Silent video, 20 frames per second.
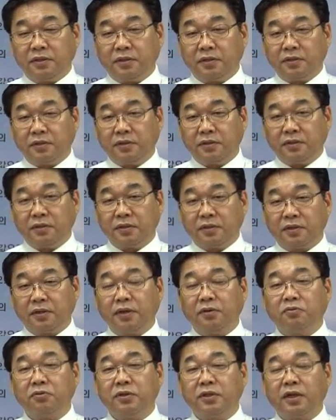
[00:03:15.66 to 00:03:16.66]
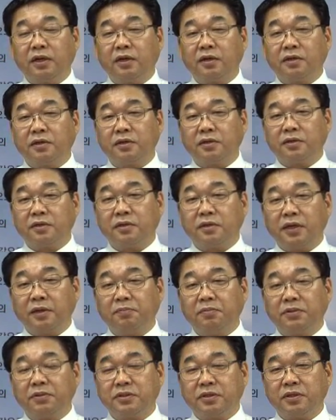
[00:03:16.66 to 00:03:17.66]
어, 그러나 우리나라 그
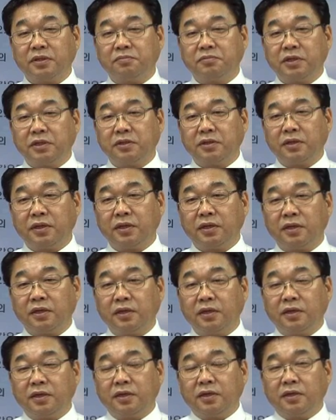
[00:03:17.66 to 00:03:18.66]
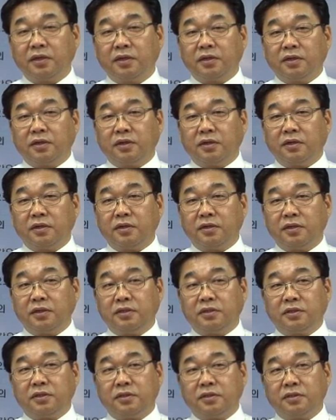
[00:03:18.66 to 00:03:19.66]
MP3 업체들이 어,
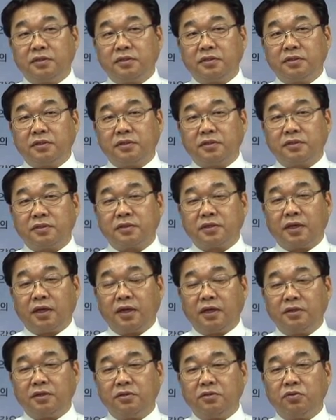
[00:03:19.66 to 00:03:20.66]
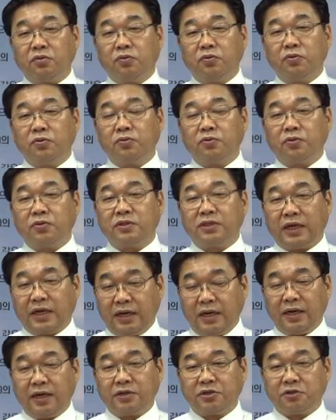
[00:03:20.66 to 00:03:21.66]
2004년도 5년도는
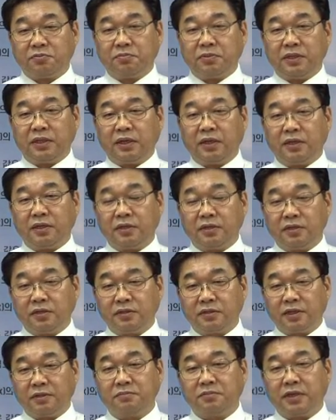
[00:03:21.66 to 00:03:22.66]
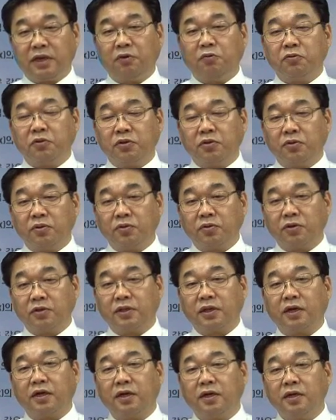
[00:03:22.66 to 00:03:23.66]
잘 나갔습니다. 3, 4, 5년도.
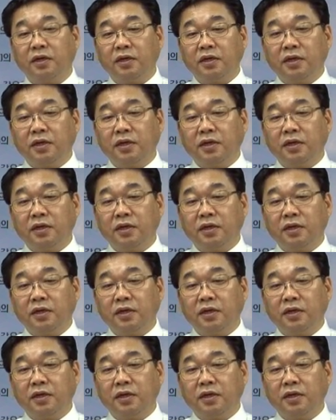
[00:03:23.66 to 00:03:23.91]
그러다가